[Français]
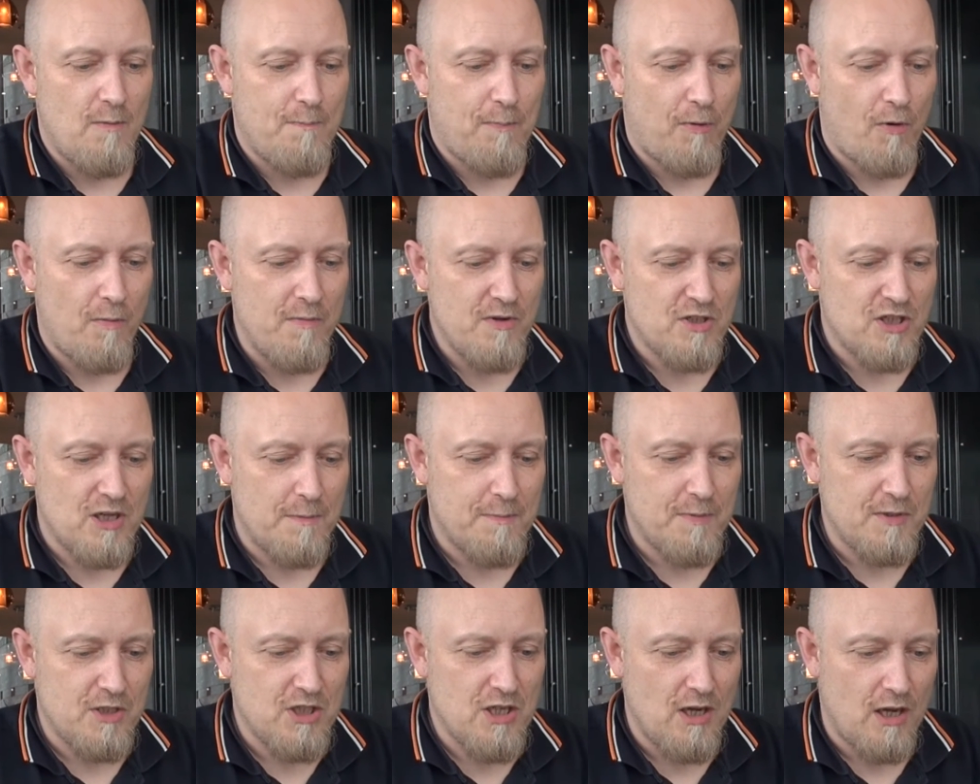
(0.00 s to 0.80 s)
premier
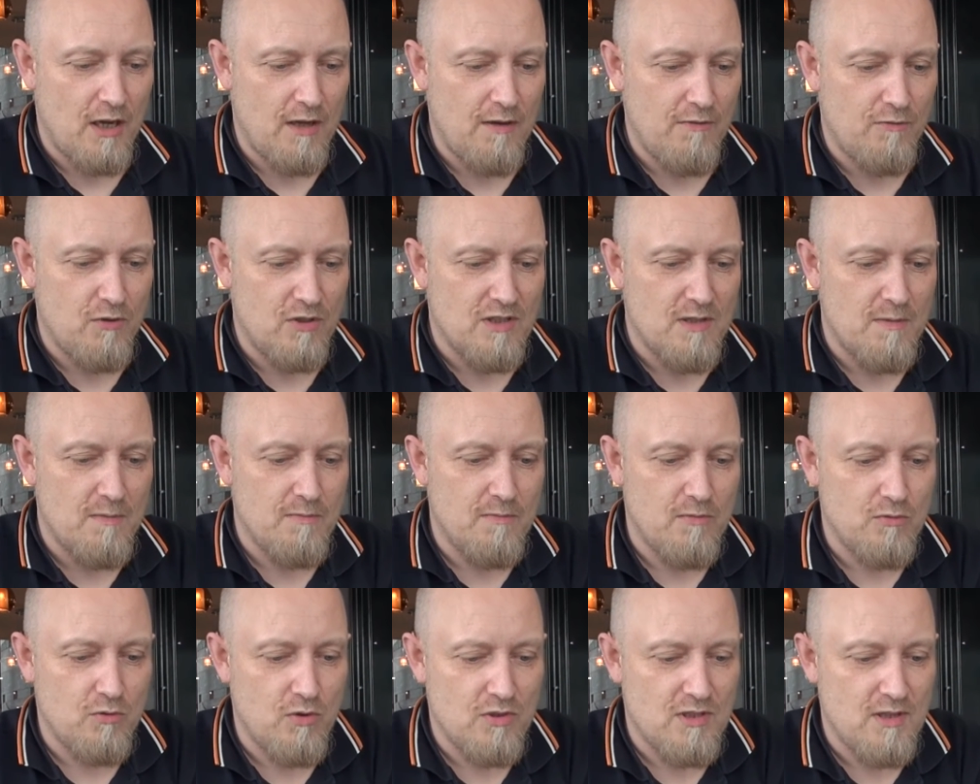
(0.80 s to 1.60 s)
chapitre, j'arrive, deuxième,
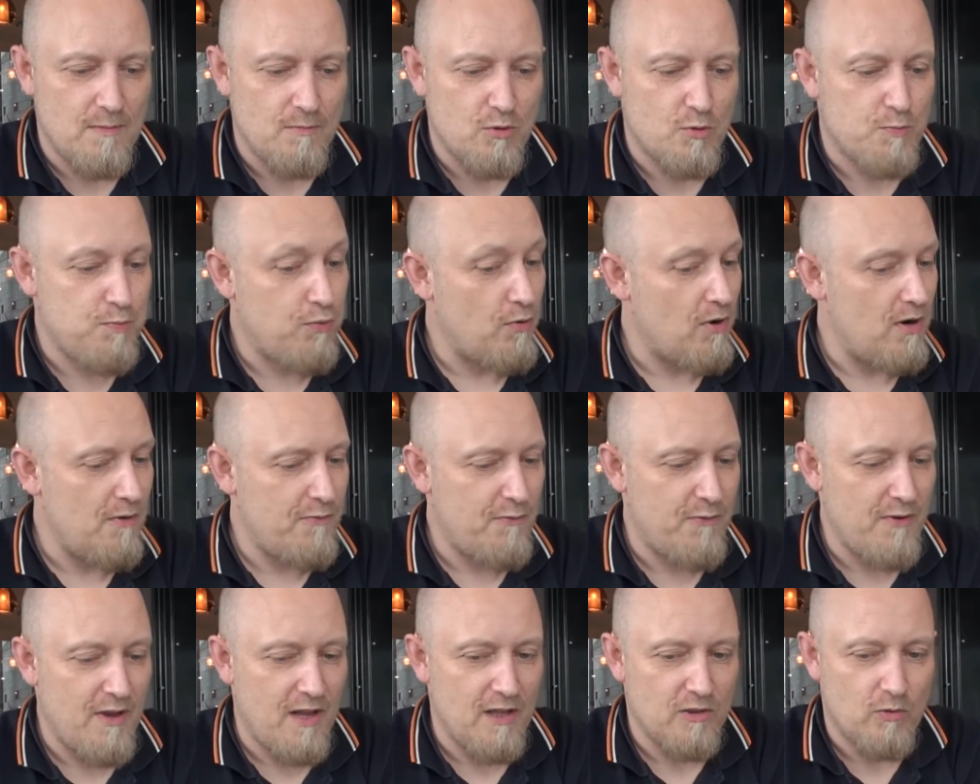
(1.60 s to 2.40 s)
deuxième, je pourrais le
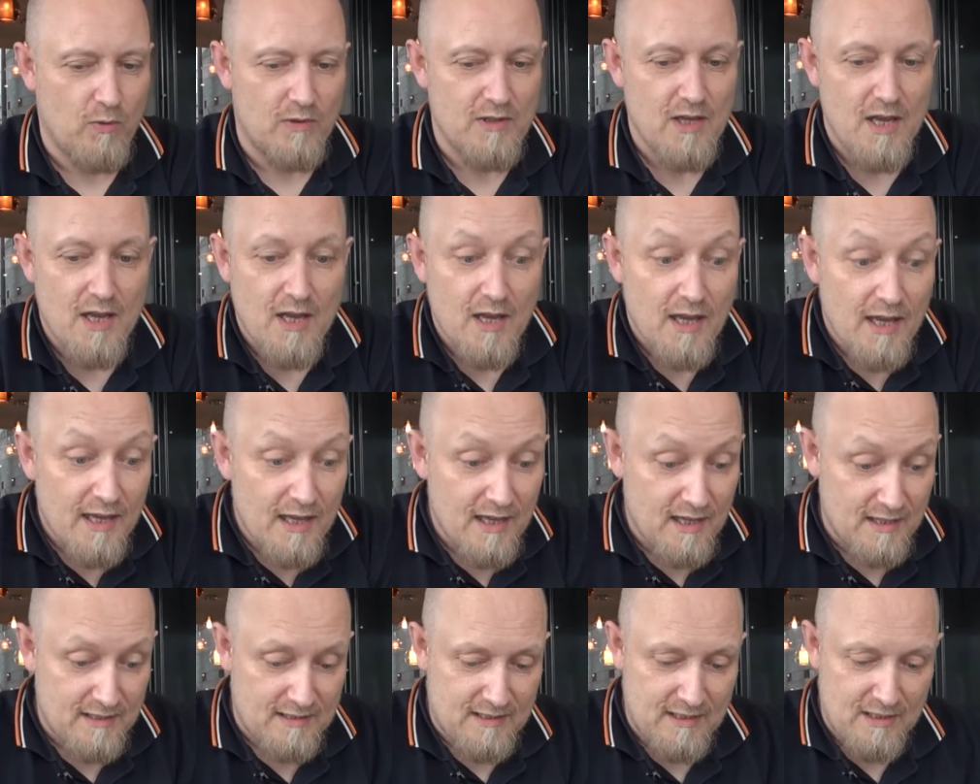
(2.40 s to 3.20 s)
faire,
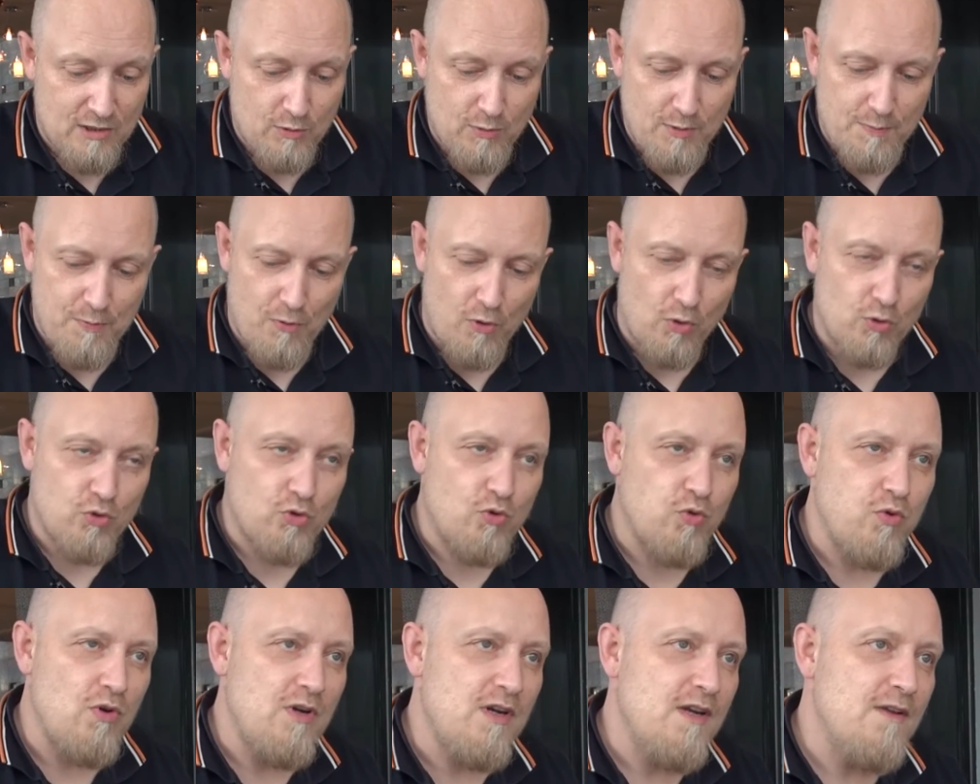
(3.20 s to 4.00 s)
et ainsi de suite. Pendant
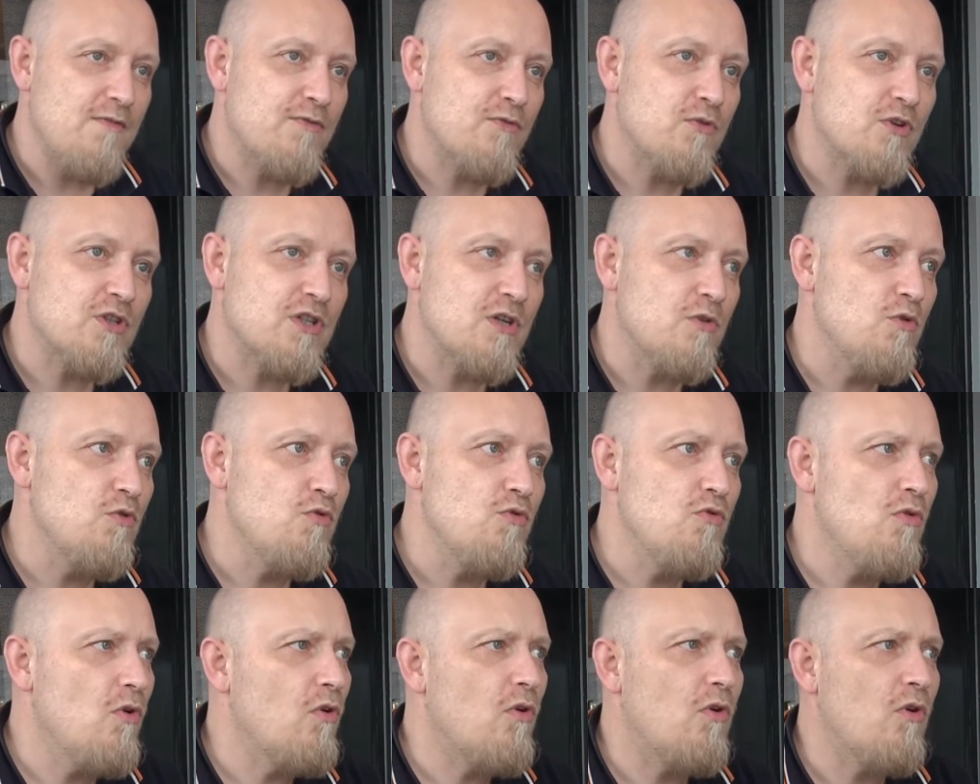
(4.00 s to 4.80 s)
tout le livre que j'ai
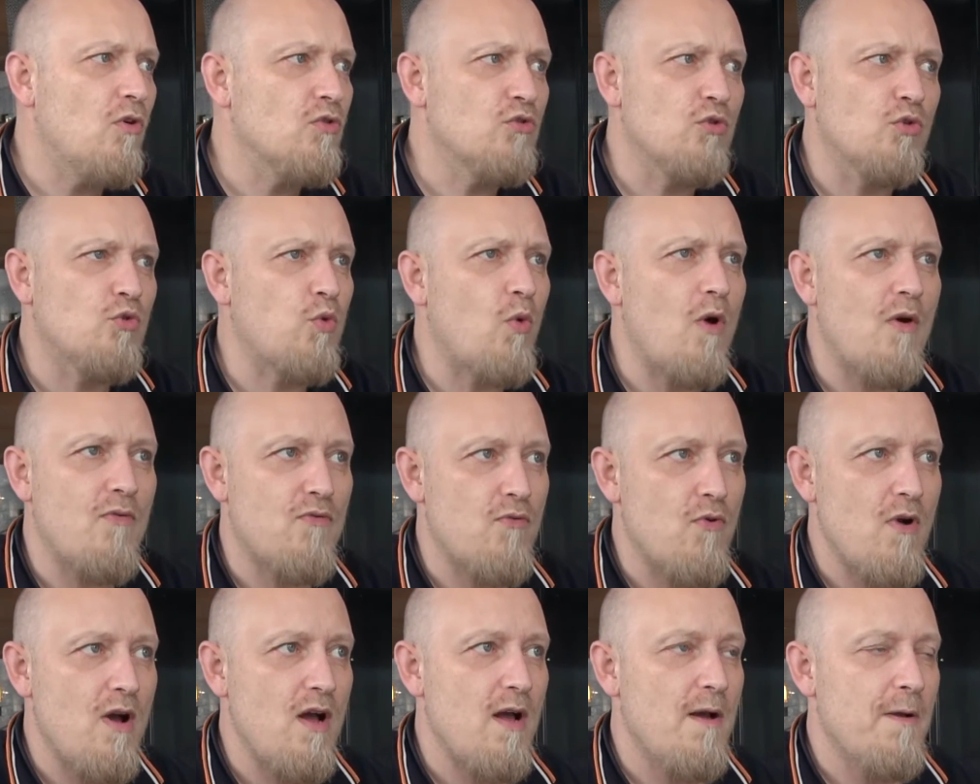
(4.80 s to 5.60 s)
lu en deux, trois
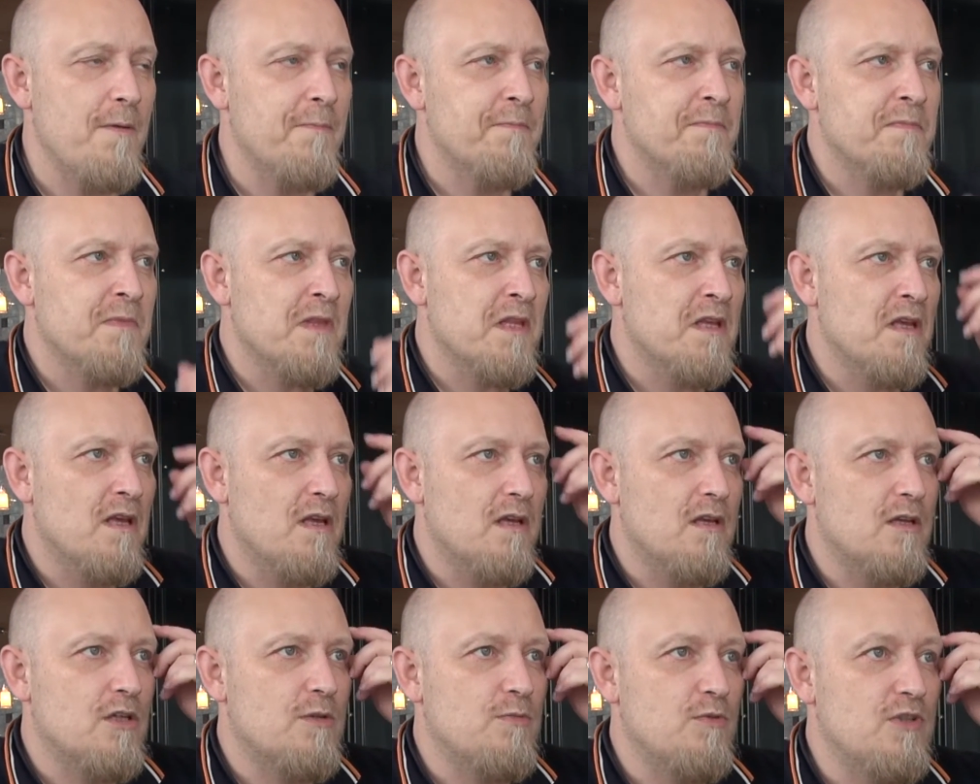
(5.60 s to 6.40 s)
fois,
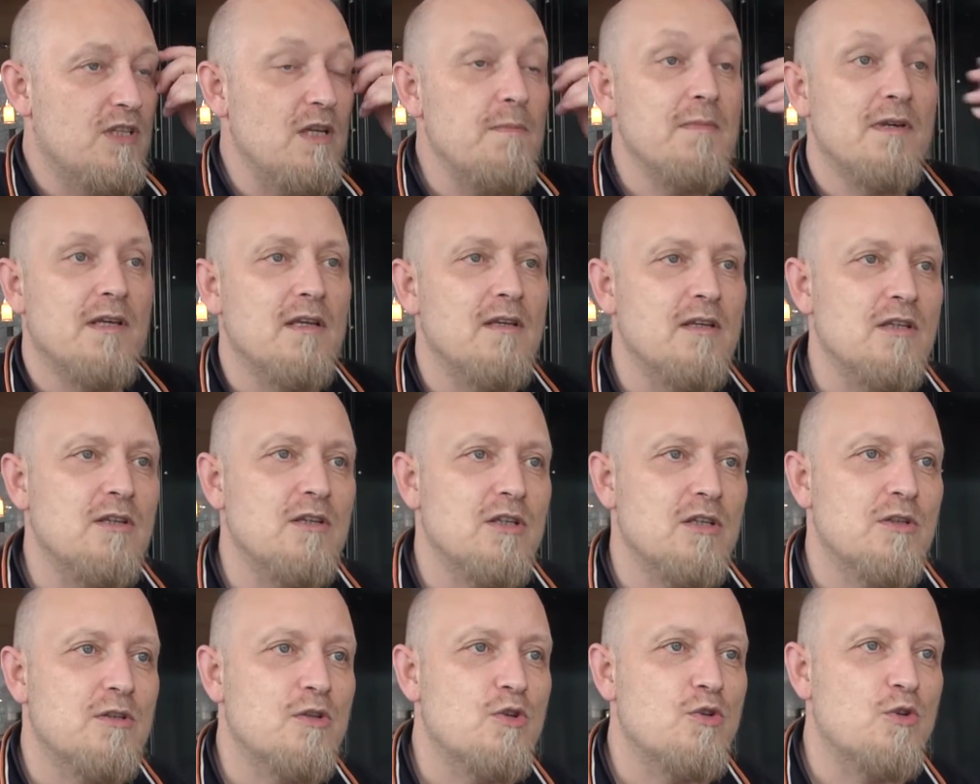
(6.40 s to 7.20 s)
je me disais, mais
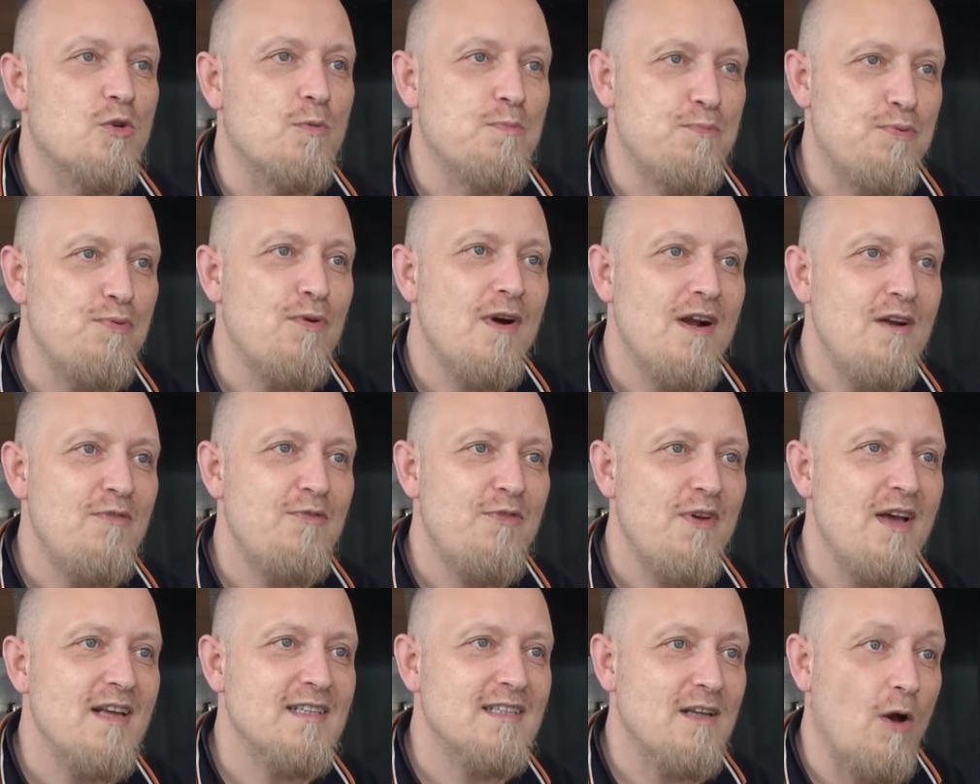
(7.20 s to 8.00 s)
je pourrais le
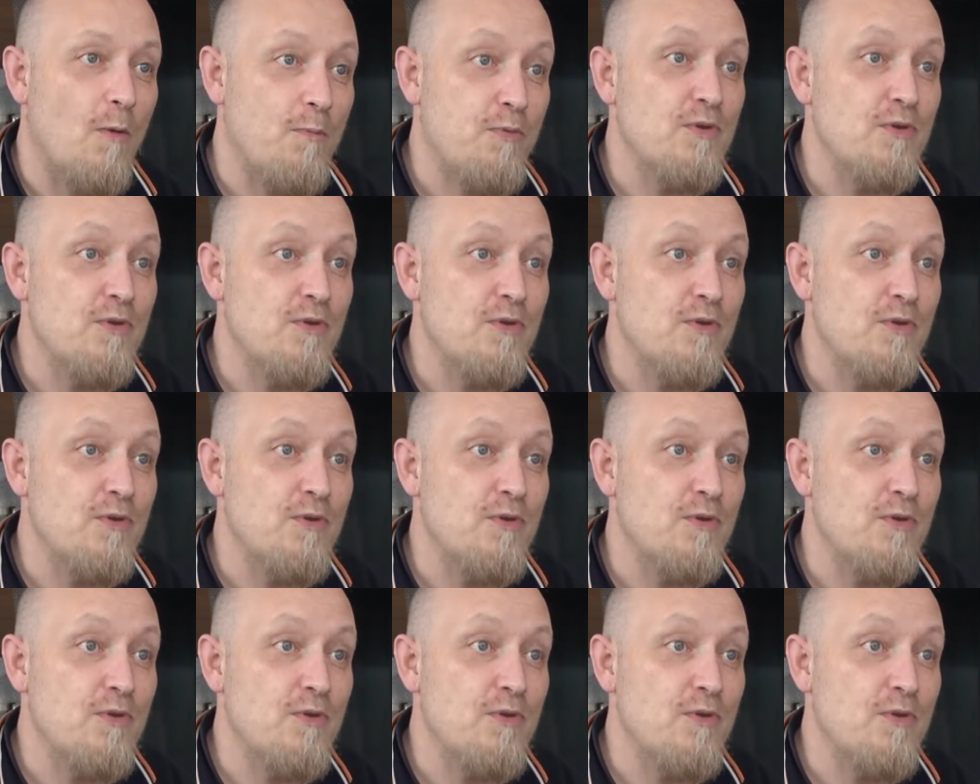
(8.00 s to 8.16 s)
faire, ça. En